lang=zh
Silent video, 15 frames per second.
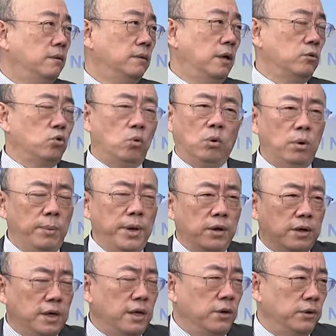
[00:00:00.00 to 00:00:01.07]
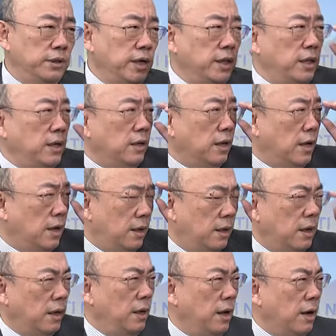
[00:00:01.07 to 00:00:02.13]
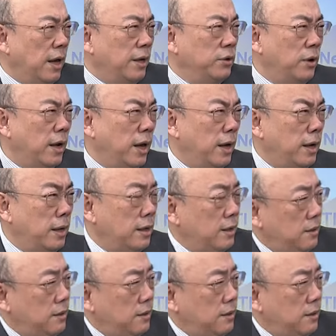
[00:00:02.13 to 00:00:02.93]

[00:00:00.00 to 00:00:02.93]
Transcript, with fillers: 他说：“我没有跟你有协定啊，那你要来就来啊。”